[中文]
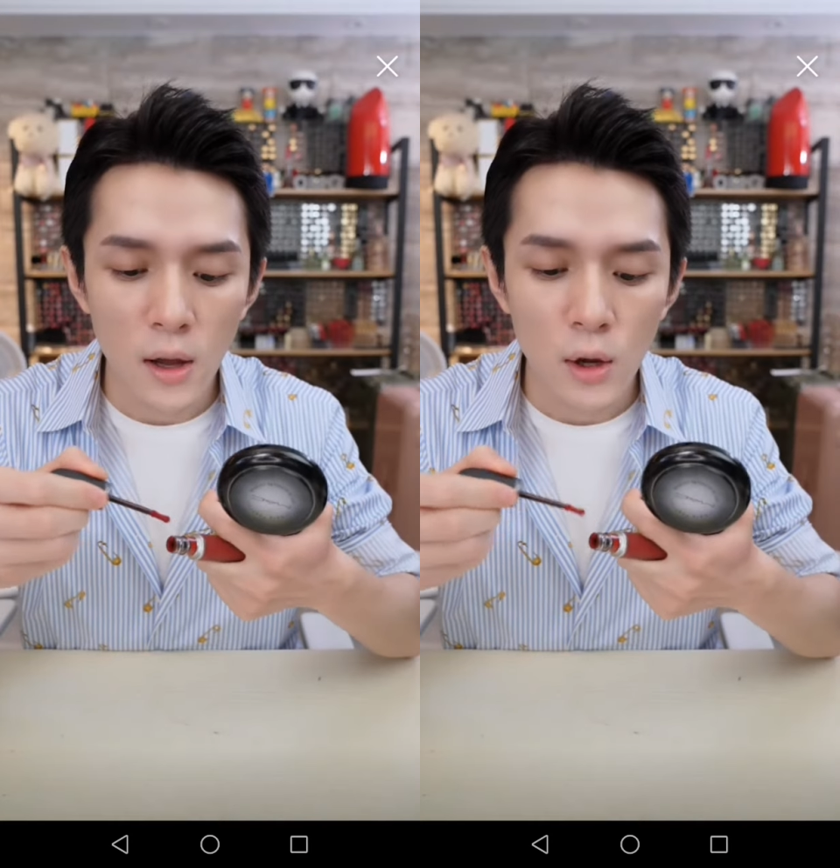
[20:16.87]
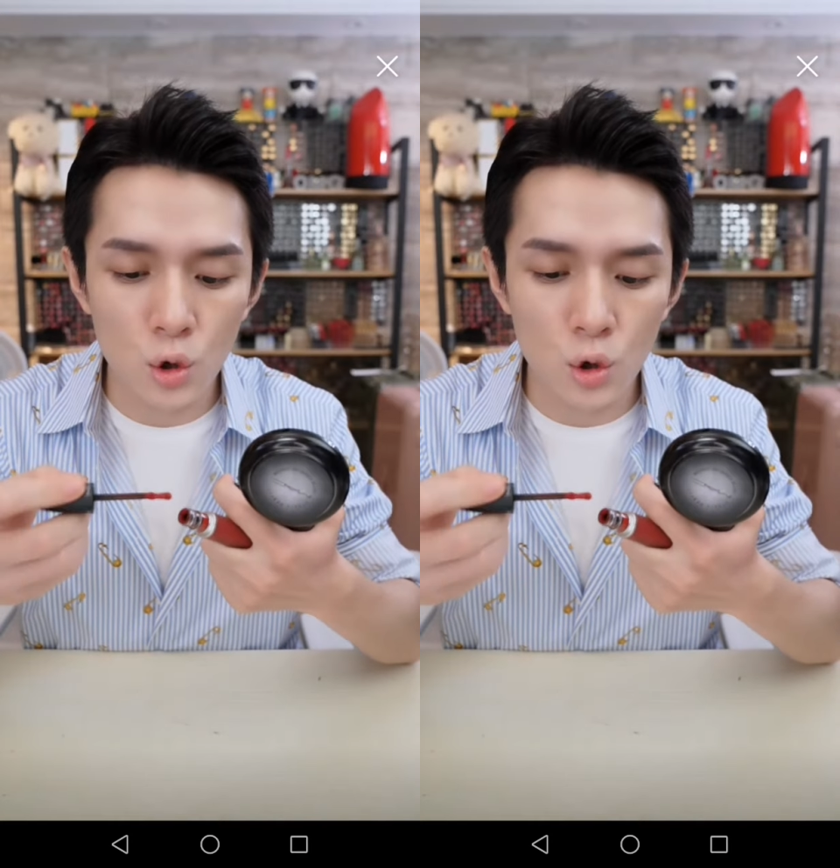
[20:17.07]

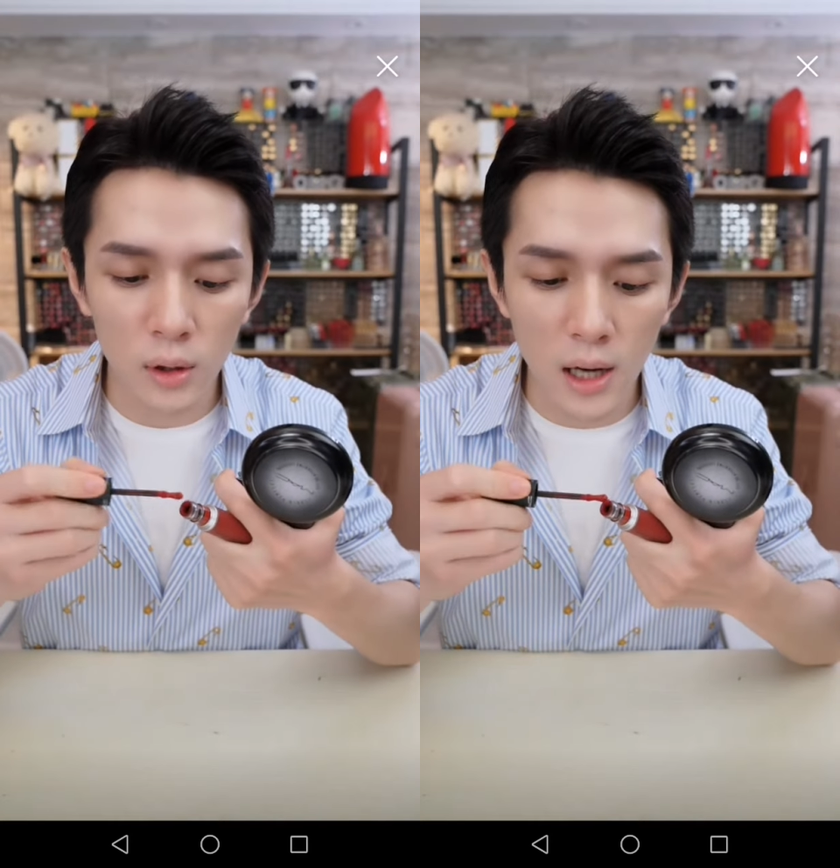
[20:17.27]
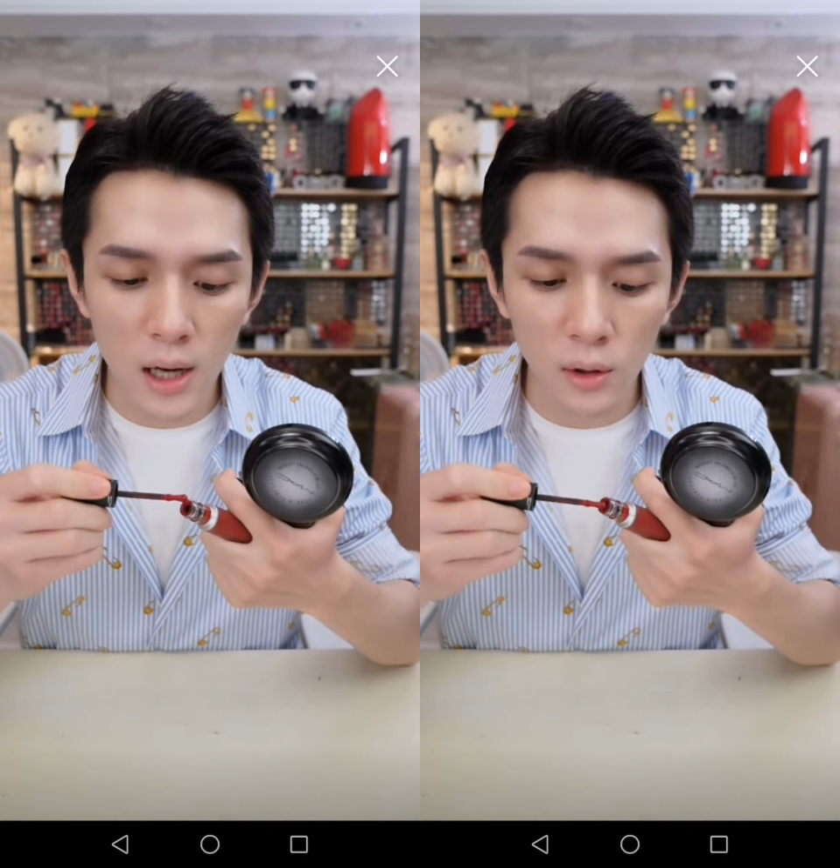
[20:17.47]
所有
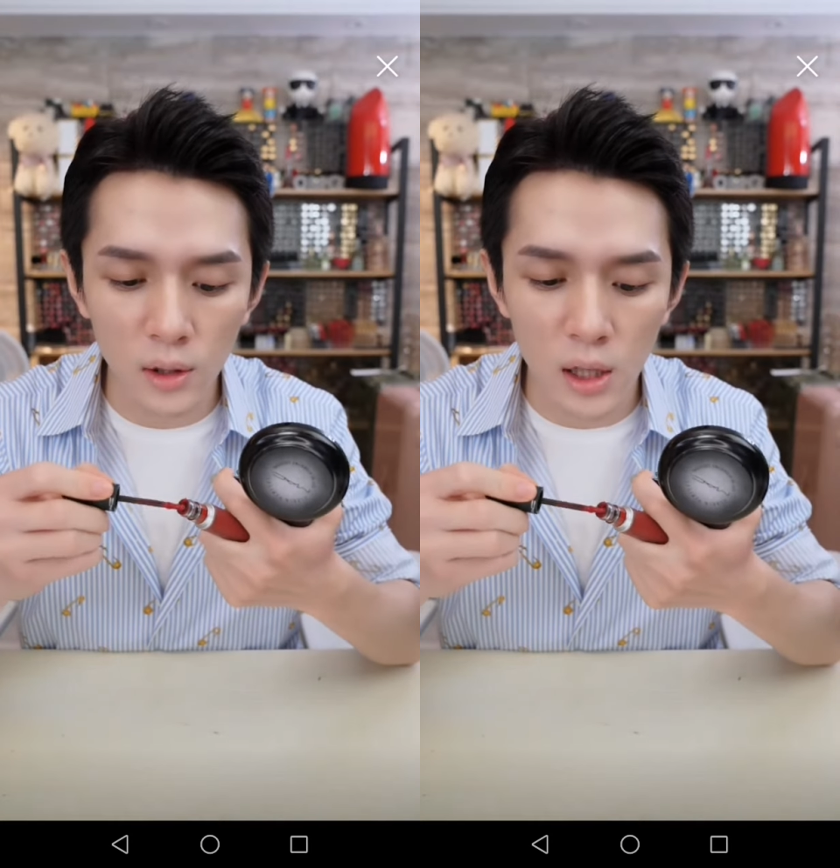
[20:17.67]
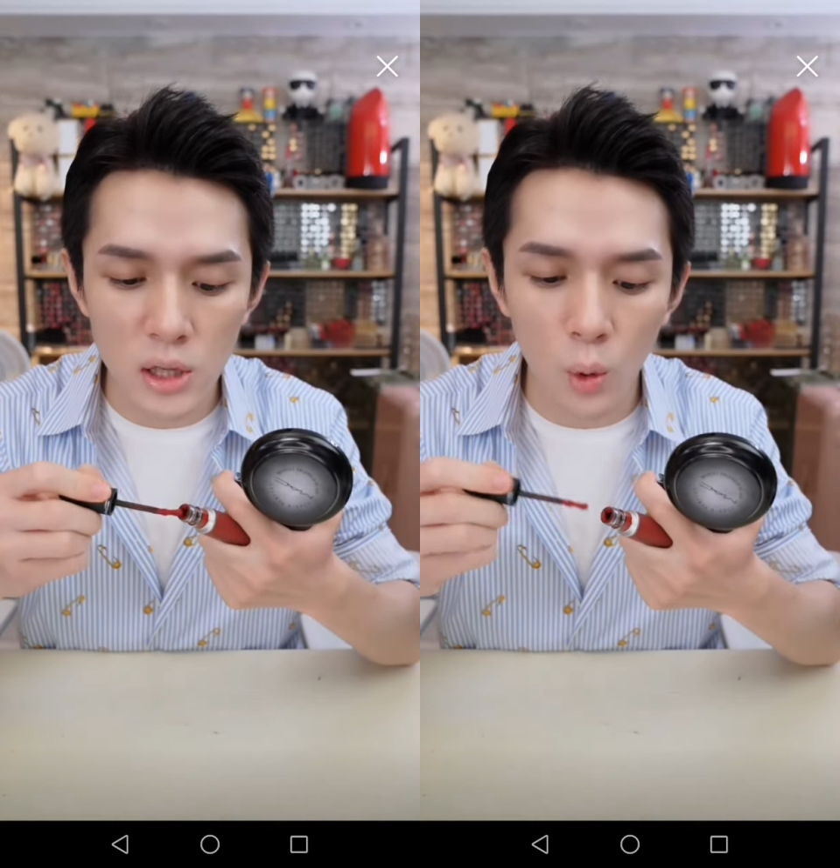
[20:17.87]
的膏
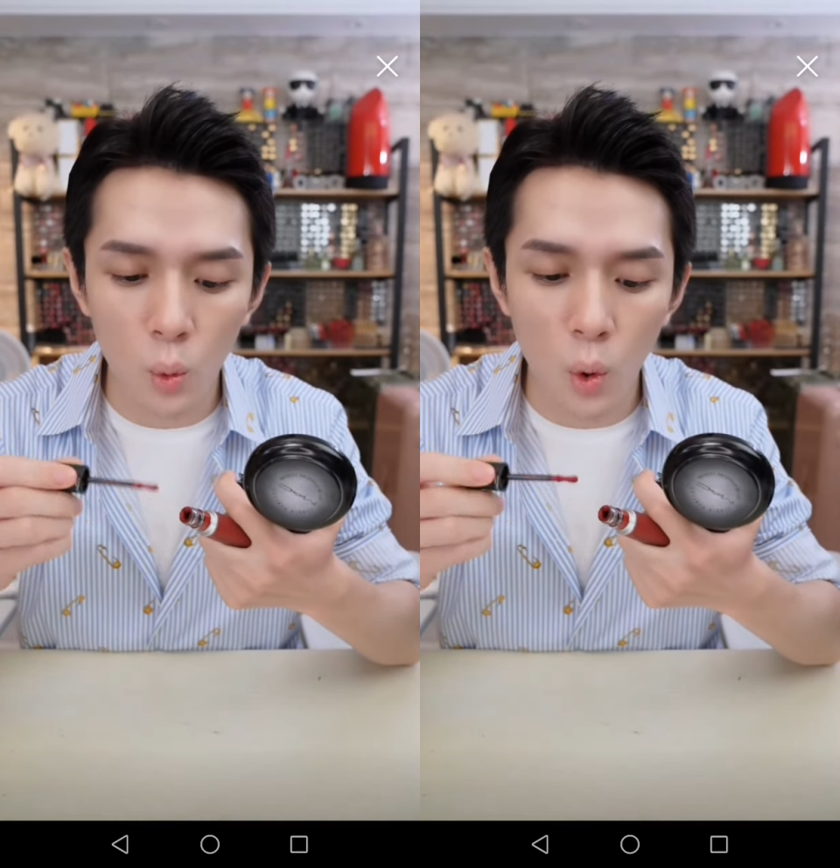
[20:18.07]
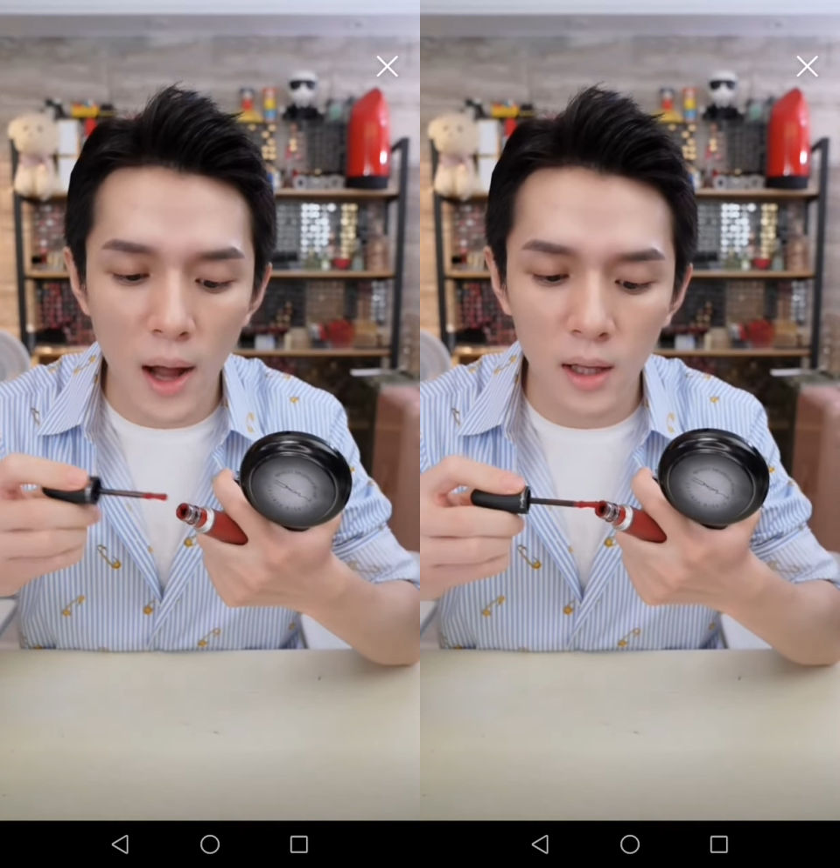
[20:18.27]
体先
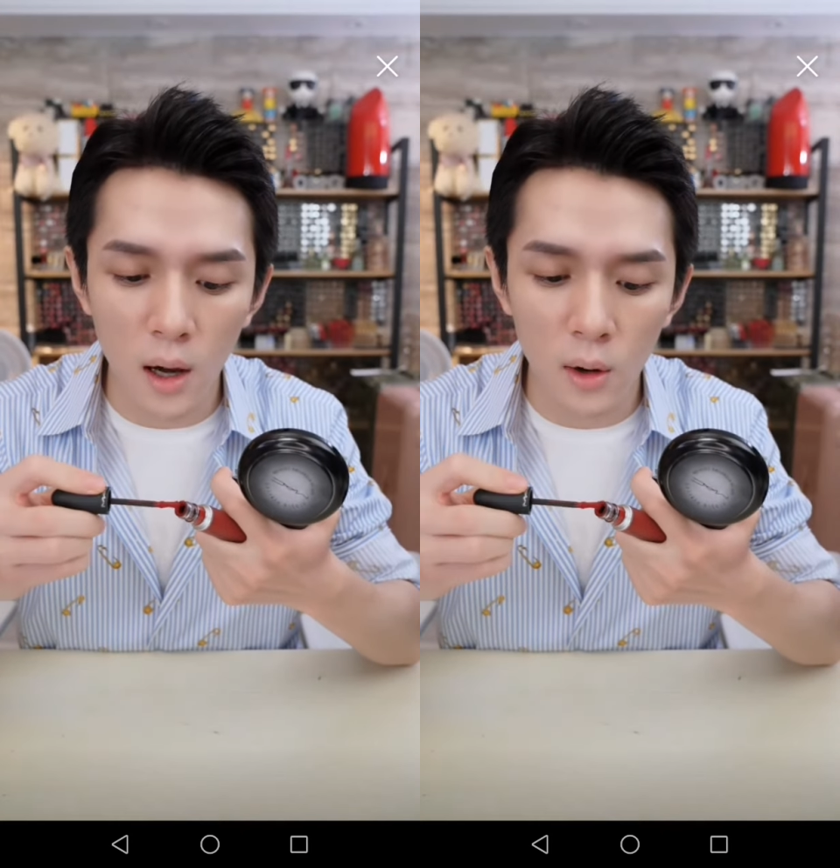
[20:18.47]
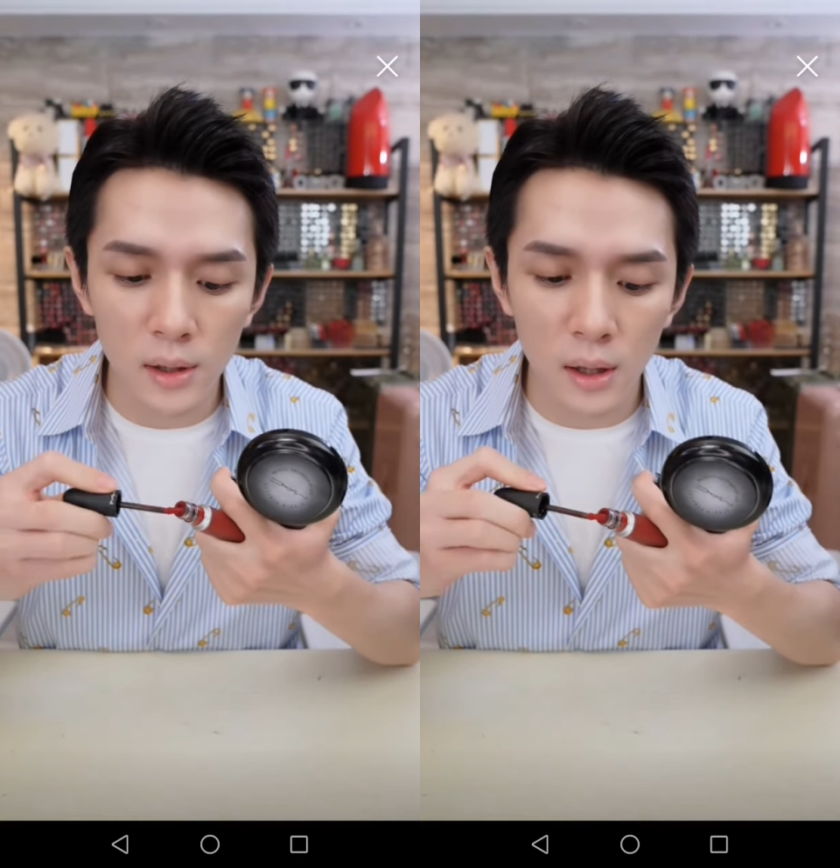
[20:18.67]
刮
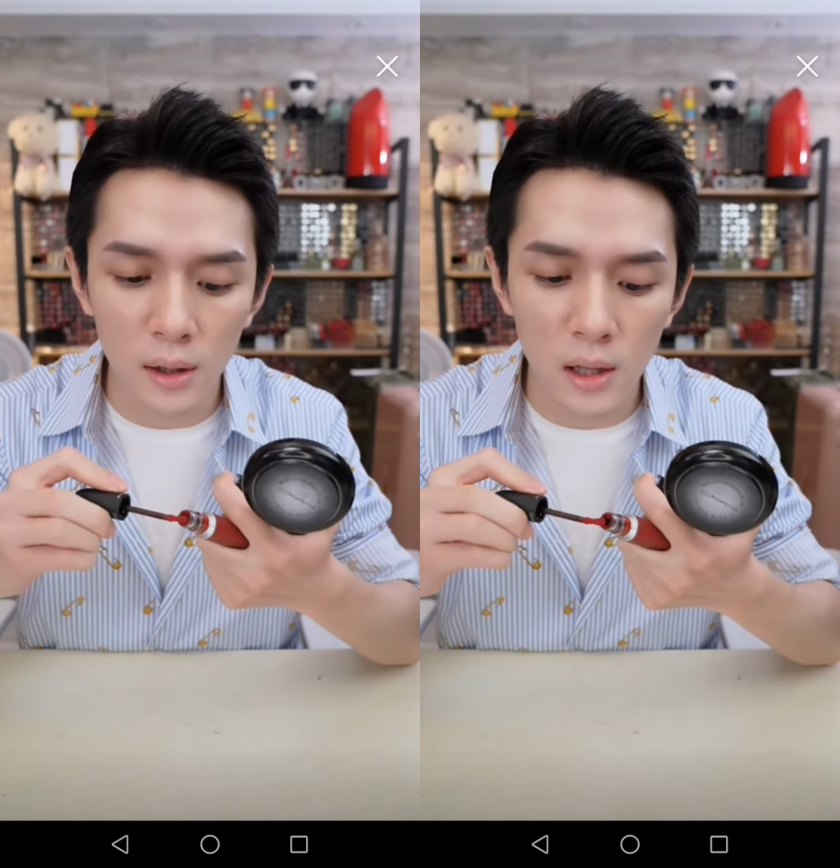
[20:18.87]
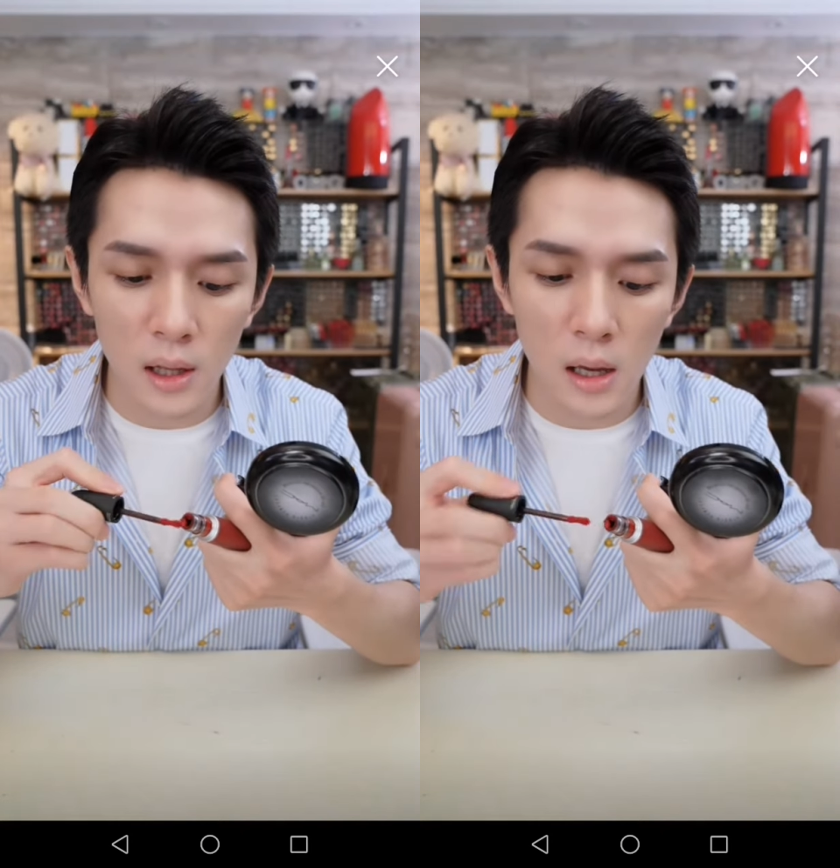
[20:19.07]
掉一
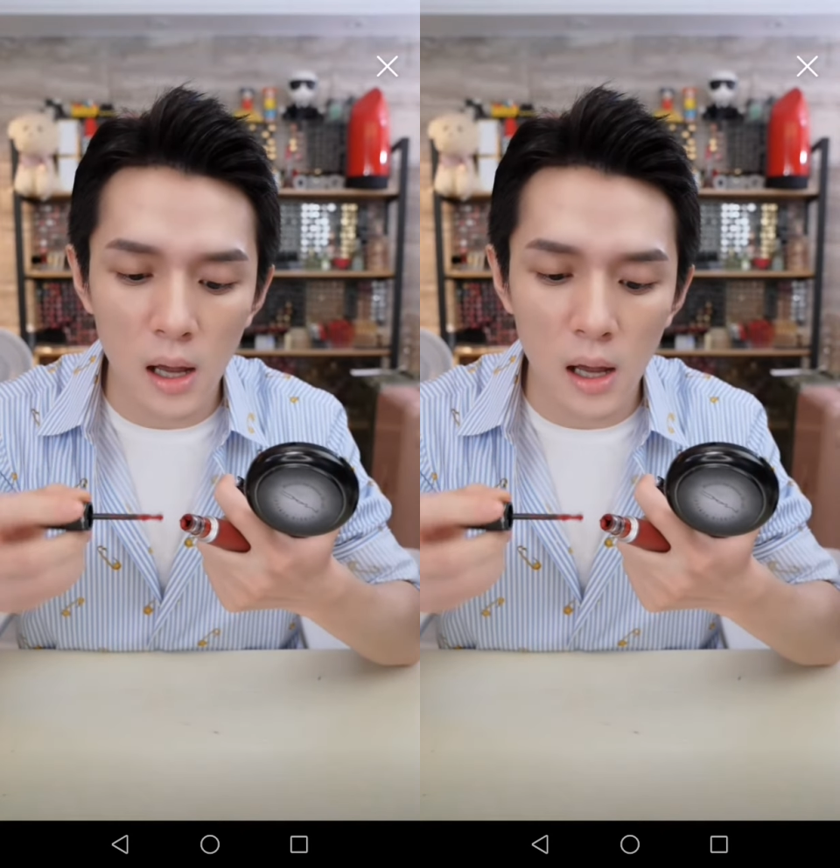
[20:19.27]
点点，